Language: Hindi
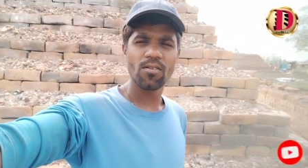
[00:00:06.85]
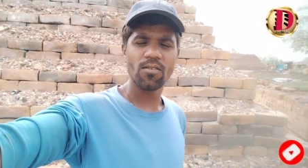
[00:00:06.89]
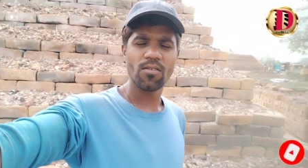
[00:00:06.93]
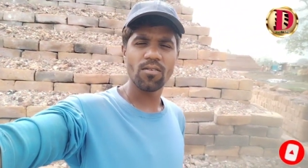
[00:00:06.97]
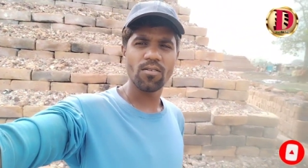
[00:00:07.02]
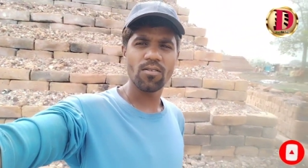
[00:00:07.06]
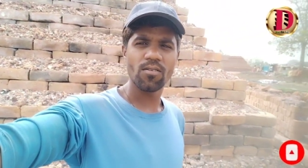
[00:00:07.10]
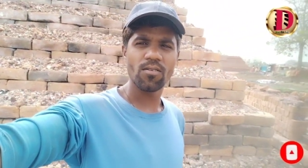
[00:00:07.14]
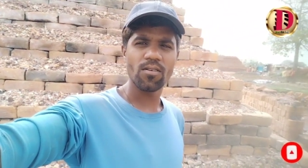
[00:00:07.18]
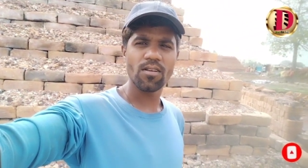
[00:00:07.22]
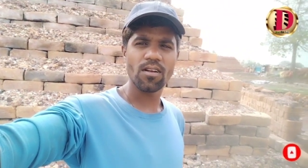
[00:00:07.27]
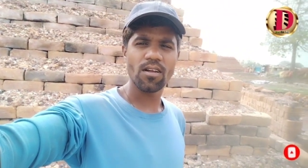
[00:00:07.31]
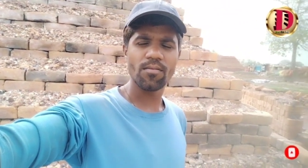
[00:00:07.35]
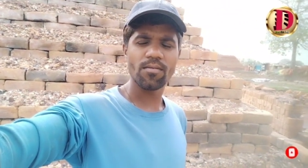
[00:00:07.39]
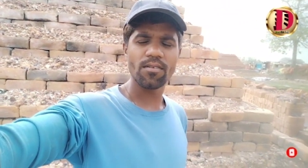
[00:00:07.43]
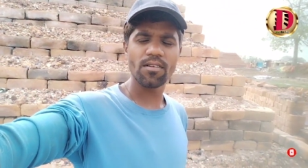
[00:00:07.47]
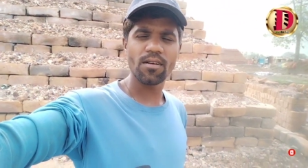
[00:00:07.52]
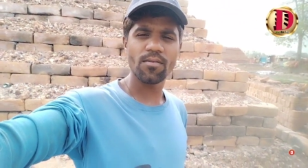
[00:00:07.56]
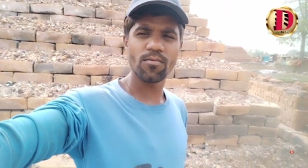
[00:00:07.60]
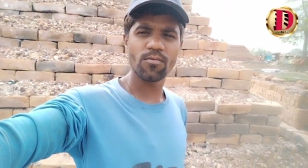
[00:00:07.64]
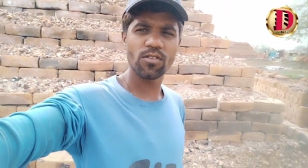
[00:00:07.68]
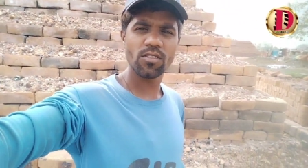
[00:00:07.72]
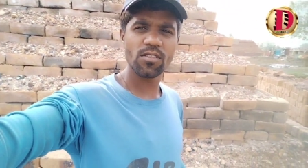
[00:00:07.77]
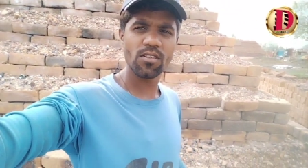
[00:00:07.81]
और अभी
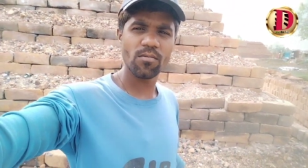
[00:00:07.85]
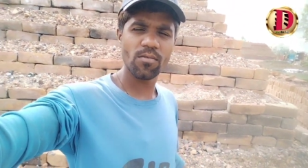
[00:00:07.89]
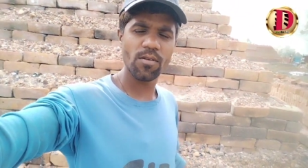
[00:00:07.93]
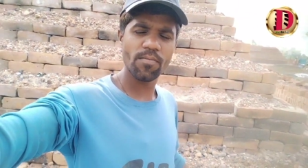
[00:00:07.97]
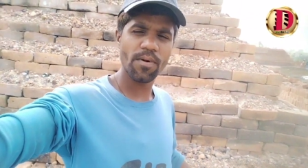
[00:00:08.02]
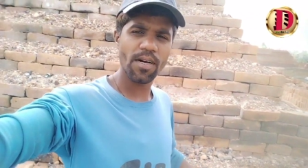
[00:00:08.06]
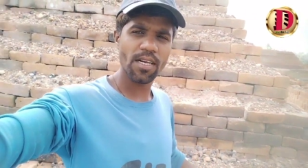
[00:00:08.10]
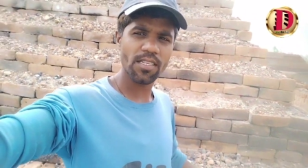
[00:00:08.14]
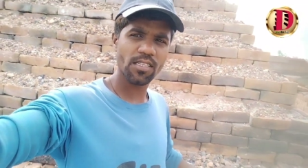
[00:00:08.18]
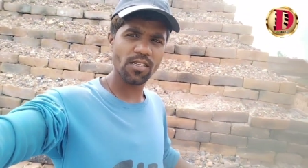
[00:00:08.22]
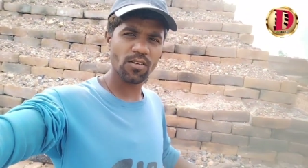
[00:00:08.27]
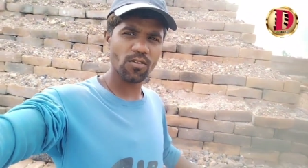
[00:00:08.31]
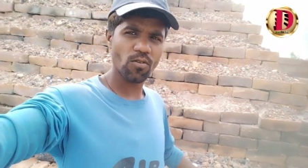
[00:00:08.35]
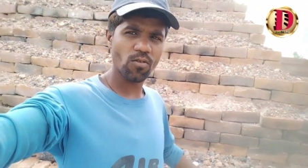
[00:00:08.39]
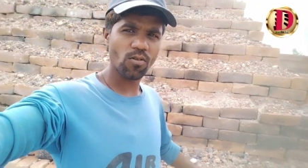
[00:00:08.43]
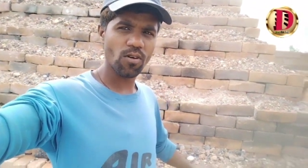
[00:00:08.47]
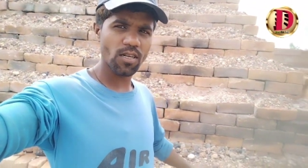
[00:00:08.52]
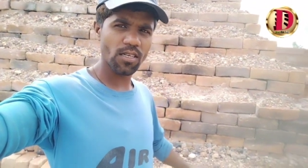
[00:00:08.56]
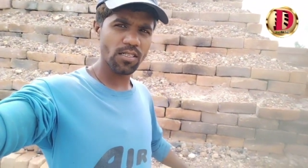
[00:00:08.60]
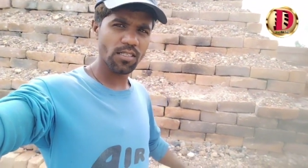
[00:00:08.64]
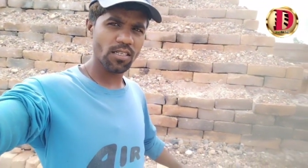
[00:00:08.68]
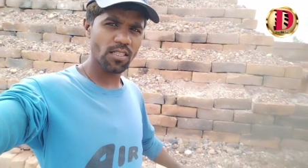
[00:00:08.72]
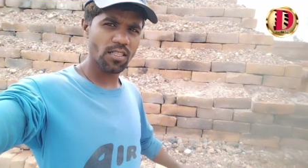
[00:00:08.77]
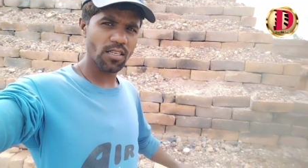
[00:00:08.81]
हम उसके भी पासंग खोल रहे
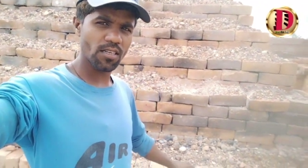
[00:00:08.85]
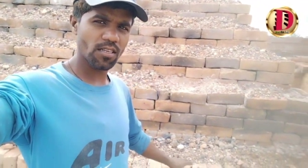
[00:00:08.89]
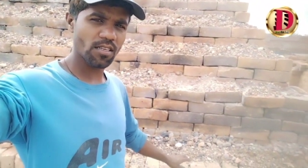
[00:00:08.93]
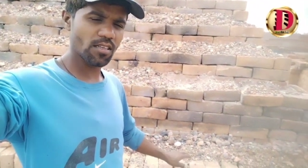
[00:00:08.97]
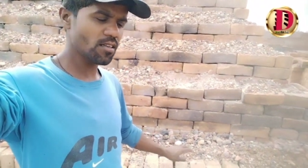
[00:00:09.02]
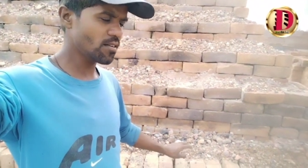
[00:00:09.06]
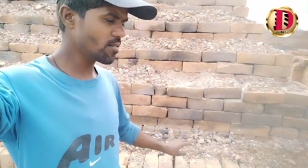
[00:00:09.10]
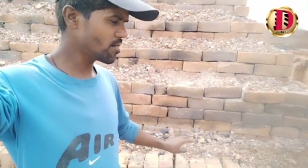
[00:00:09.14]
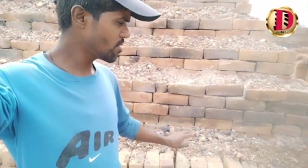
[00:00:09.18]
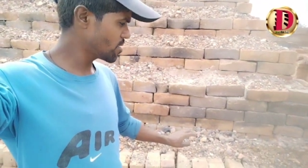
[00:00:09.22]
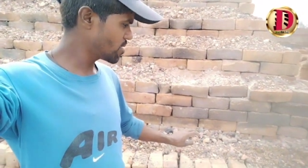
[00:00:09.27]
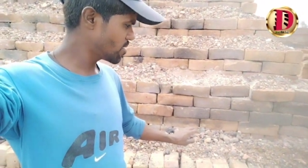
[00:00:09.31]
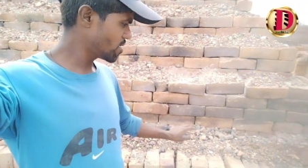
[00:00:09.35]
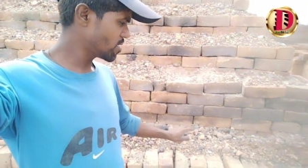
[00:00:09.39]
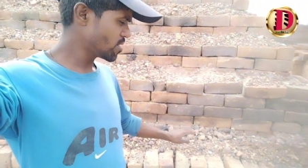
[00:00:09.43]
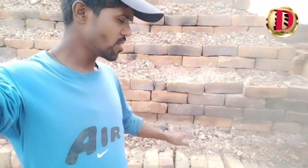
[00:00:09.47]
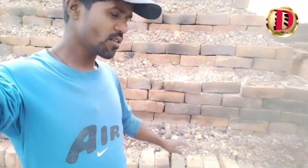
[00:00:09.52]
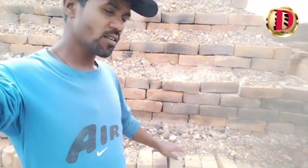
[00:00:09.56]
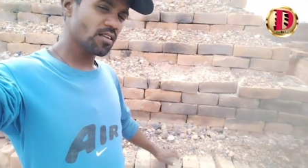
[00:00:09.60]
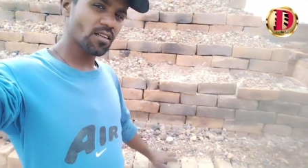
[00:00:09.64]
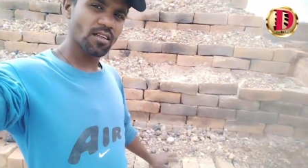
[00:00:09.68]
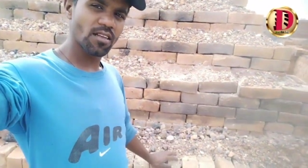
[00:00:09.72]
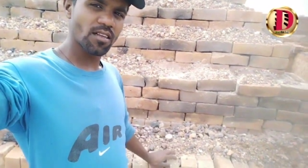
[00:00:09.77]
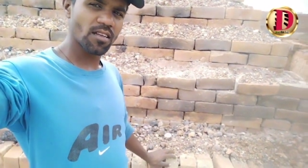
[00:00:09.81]
हैं ये देखिए
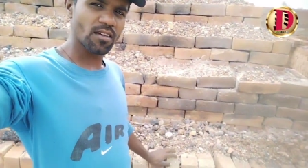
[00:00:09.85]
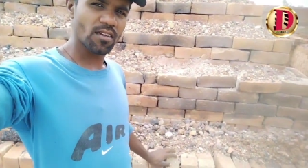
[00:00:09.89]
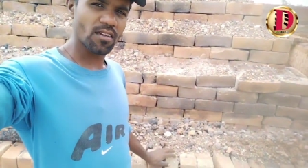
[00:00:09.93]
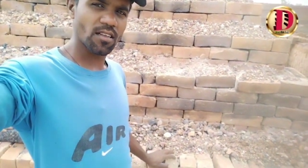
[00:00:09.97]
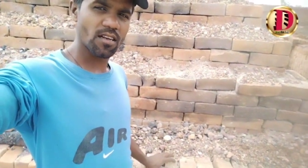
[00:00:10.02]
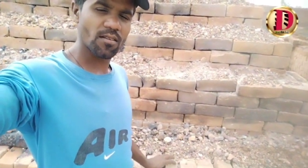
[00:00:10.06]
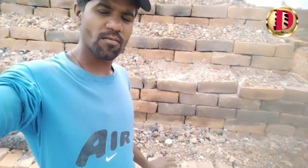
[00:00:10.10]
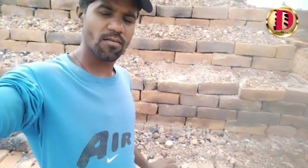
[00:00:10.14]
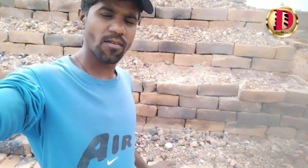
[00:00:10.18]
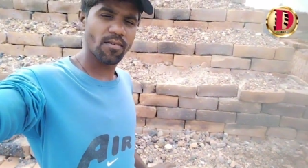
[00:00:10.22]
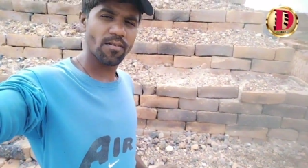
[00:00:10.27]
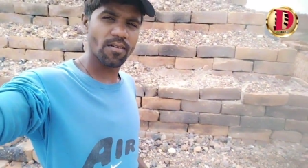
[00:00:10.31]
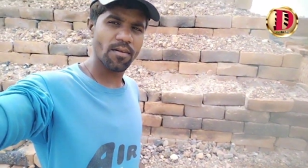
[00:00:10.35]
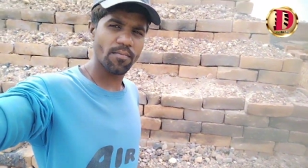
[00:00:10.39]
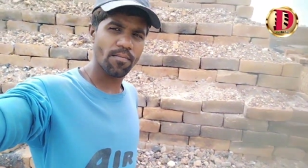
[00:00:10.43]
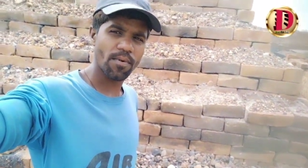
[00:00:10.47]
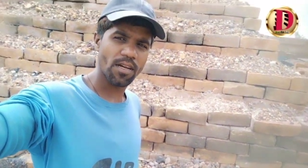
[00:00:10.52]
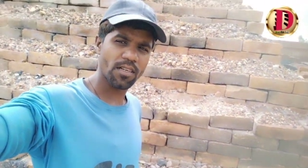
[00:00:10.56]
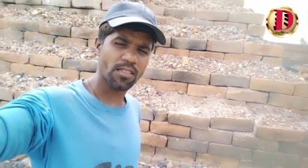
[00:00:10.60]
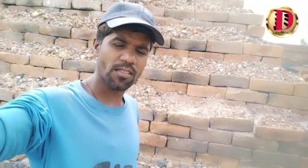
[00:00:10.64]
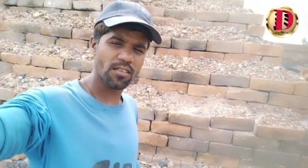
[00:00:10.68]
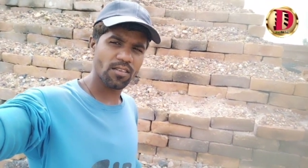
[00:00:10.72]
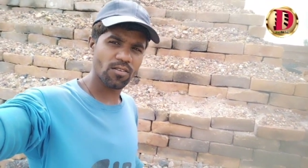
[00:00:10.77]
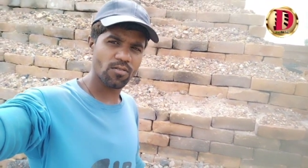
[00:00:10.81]
करीब हमारे
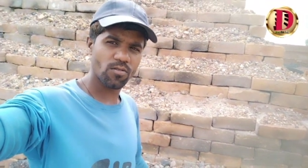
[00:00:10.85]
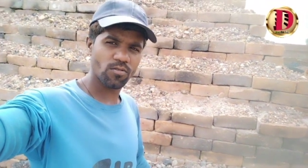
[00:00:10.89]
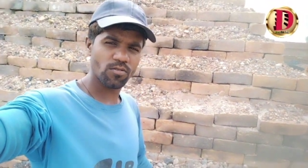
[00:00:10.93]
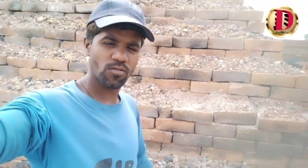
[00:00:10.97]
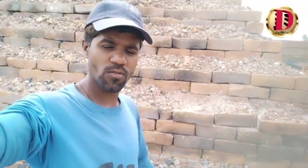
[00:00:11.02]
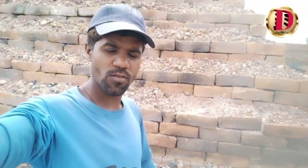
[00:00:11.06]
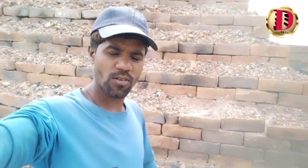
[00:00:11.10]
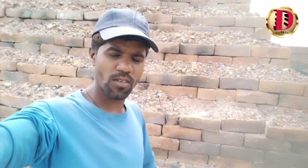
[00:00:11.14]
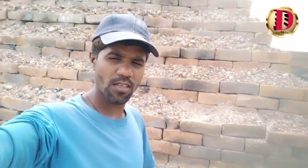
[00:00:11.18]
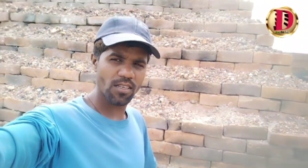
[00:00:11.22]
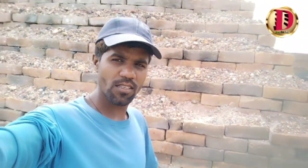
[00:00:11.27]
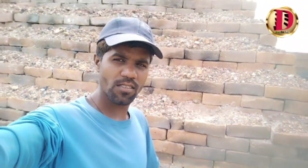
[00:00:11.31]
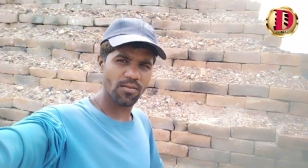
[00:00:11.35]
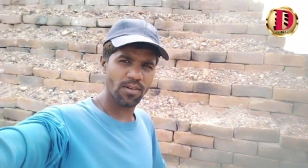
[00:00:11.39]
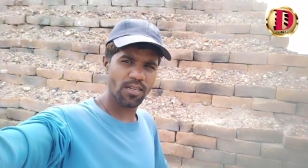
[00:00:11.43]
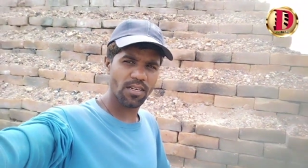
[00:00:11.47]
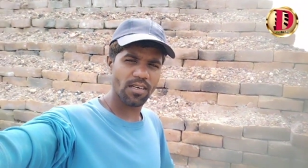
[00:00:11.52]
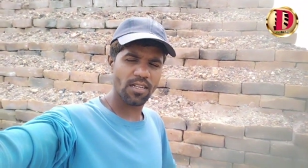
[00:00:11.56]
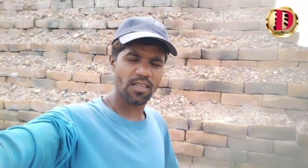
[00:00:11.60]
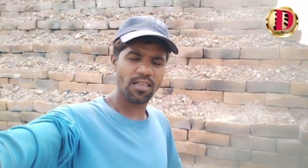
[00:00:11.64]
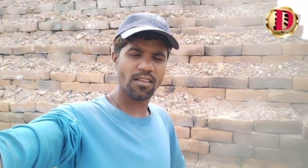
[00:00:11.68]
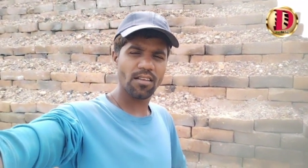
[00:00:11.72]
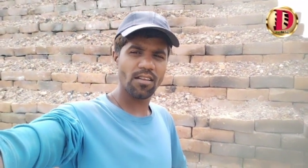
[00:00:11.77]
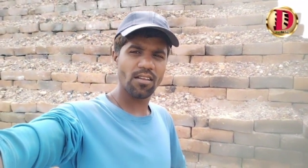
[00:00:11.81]
पाँच दिन हो चुके हैं इस
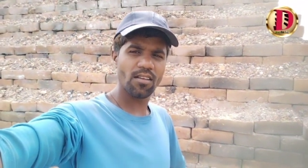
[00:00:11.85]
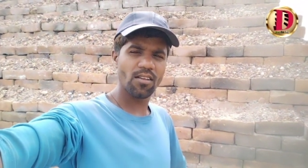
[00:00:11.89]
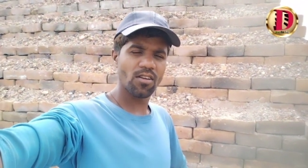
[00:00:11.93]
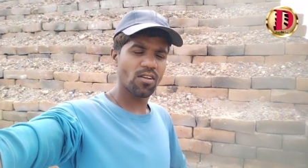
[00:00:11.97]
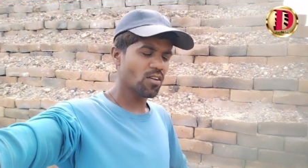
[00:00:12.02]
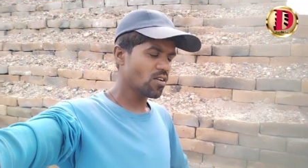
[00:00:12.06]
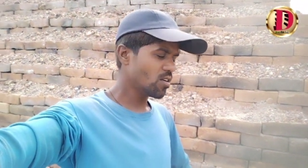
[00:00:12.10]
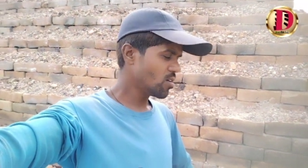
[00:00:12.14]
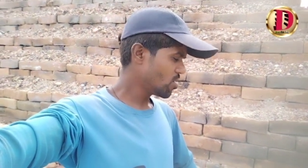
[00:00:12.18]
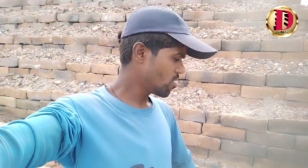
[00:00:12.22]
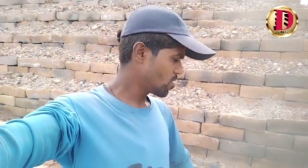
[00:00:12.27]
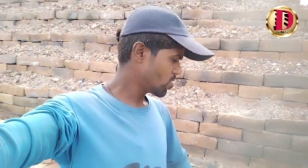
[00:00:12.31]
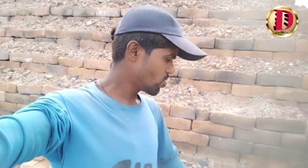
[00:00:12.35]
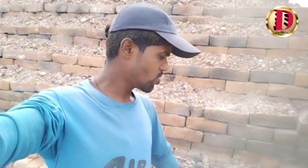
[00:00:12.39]
भट्टे के तो